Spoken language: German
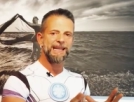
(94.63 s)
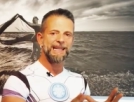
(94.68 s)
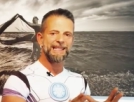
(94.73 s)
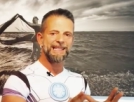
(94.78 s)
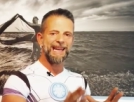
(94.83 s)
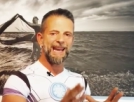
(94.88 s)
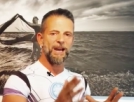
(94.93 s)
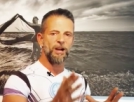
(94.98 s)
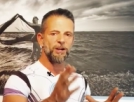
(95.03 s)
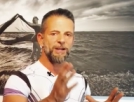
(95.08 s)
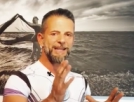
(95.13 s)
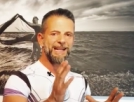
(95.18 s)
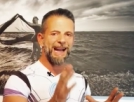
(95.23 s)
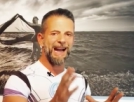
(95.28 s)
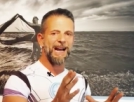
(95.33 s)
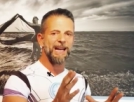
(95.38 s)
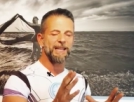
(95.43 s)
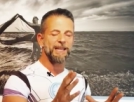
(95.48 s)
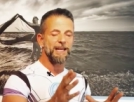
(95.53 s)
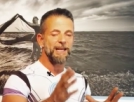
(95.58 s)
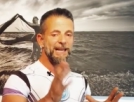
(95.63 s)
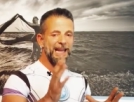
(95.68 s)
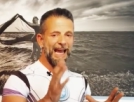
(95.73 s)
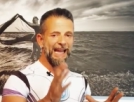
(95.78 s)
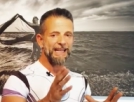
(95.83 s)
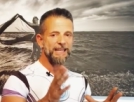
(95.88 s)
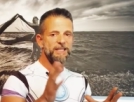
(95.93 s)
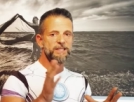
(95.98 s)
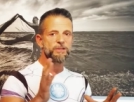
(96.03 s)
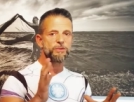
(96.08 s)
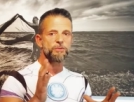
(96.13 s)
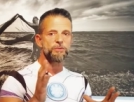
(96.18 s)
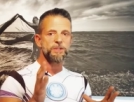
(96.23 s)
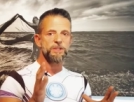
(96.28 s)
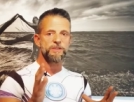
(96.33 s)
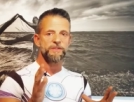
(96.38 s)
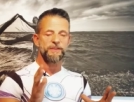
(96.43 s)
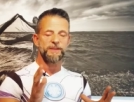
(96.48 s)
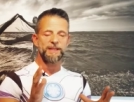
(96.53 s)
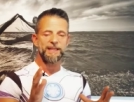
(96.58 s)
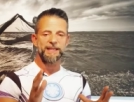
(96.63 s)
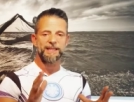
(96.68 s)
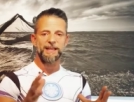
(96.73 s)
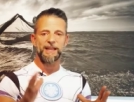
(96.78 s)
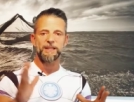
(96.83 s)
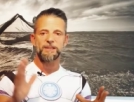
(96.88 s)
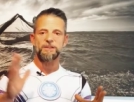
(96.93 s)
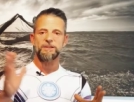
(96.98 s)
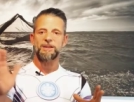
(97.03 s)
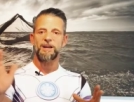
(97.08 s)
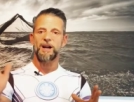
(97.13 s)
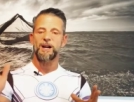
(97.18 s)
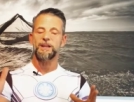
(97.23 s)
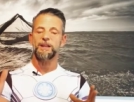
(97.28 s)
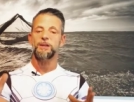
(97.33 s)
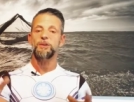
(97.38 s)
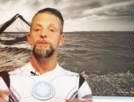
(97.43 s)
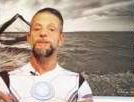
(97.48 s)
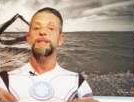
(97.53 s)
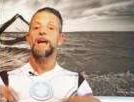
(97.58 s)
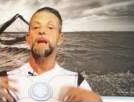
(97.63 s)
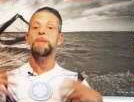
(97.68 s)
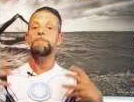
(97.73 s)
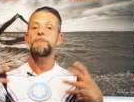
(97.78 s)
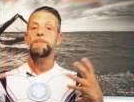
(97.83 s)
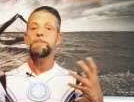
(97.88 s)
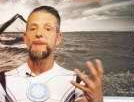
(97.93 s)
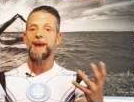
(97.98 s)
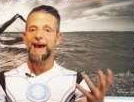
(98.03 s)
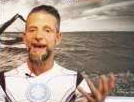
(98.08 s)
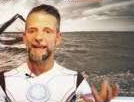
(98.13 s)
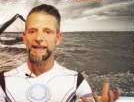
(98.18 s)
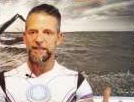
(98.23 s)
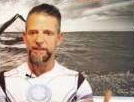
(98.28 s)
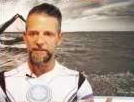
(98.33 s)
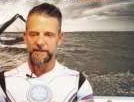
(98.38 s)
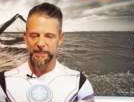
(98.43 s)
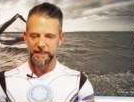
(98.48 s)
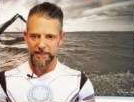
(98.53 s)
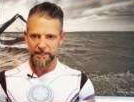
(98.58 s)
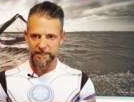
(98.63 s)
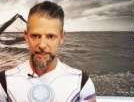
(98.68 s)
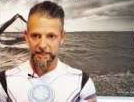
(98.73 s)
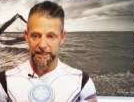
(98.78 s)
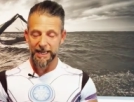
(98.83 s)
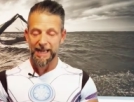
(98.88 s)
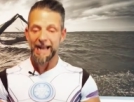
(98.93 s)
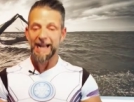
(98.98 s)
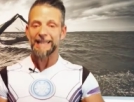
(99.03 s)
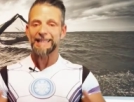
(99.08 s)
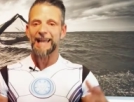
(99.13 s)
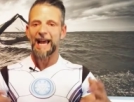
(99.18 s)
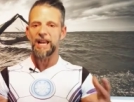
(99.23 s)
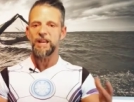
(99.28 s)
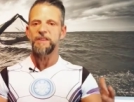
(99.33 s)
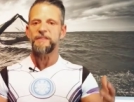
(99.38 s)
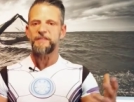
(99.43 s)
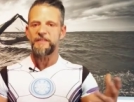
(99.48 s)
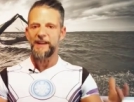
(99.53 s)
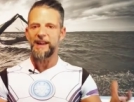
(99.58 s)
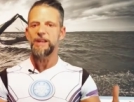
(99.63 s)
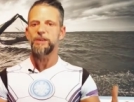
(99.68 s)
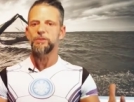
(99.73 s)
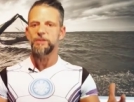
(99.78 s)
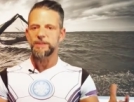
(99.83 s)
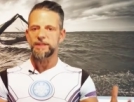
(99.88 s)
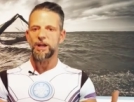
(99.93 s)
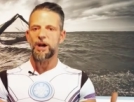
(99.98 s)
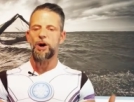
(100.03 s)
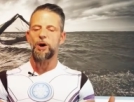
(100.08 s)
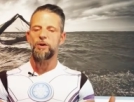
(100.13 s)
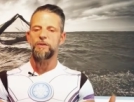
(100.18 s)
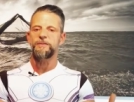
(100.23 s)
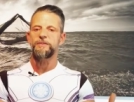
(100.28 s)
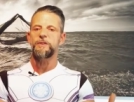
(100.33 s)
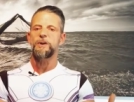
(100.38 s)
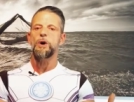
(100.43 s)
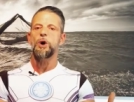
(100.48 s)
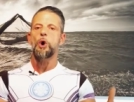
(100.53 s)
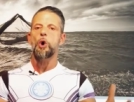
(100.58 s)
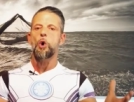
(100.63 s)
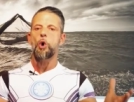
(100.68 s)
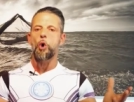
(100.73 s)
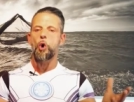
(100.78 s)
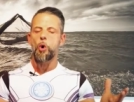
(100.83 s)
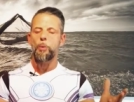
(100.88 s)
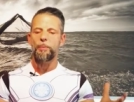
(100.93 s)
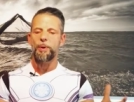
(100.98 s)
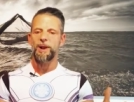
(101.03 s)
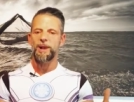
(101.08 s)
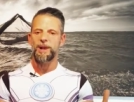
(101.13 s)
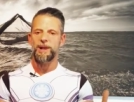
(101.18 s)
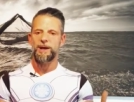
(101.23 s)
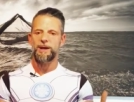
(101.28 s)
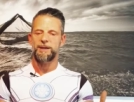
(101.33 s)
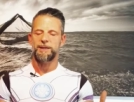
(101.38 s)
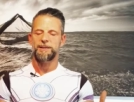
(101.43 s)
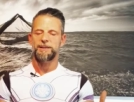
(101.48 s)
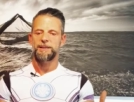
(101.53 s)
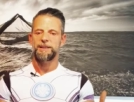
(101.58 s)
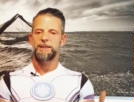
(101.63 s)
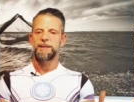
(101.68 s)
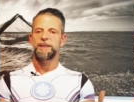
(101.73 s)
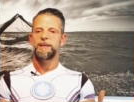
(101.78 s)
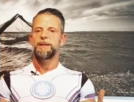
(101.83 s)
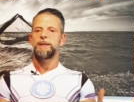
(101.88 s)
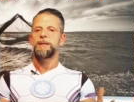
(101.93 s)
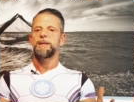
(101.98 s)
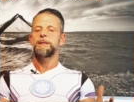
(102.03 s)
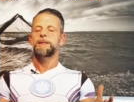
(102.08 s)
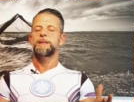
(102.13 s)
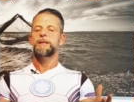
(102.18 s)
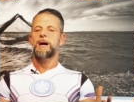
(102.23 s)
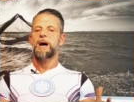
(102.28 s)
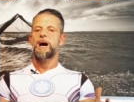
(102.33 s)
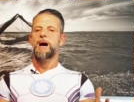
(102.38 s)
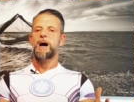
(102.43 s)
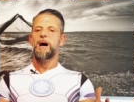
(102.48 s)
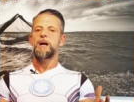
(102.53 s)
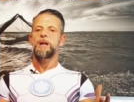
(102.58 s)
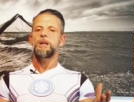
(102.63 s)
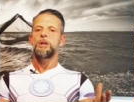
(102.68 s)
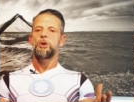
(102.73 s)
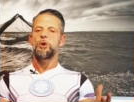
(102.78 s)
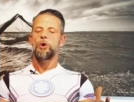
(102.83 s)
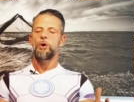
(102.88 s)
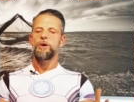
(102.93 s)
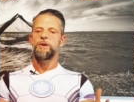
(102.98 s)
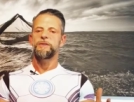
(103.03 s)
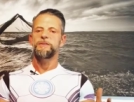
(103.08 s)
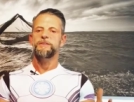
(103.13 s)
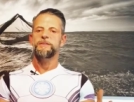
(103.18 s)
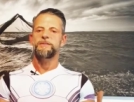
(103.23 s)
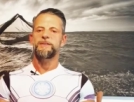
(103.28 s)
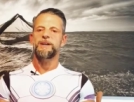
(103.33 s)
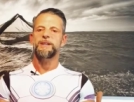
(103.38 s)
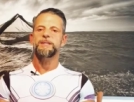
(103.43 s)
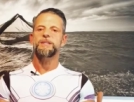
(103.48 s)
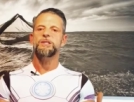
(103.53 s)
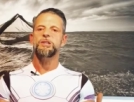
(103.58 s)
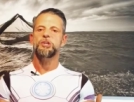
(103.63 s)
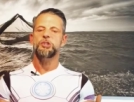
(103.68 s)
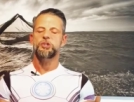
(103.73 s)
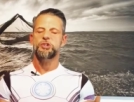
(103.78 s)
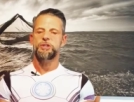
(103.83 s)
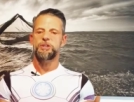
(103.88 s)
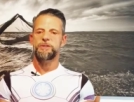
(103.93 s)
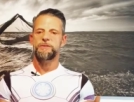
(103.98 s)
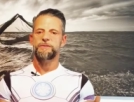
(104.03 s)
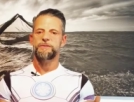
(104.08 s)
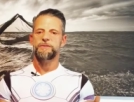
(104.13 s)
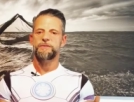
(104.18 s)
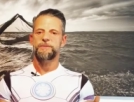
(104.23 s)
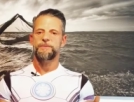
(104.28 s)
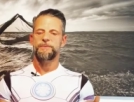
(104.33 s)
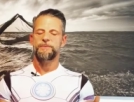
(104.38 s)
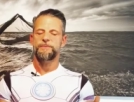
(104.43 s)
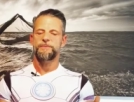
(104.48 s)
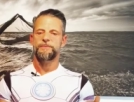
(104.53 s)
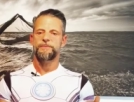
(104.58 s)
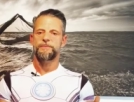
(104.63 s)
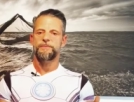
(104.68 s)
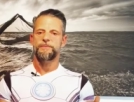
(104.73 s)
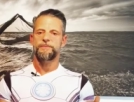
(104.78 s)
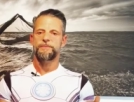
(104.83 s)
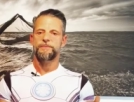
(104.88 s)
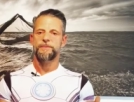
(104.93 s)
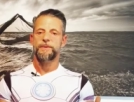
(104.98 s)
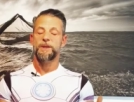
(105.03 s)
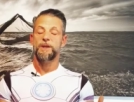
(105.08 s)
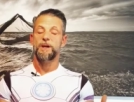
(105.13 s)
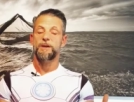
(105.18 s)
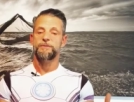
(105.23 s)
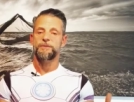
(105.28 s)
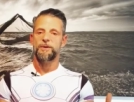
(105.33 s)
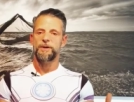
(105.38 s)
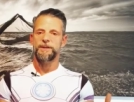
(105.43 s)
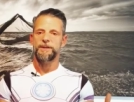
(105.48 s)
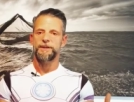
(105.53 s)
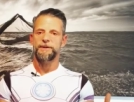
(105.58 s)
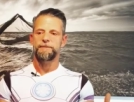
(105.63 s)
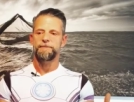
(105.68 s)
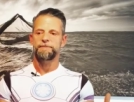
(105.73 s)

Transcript: der Organleistungsfähigkeit zutage tritt. Und dann bemerken wir es. Dann fällt uns auf, hoppala, da läuft was schief. Ja, Freunde,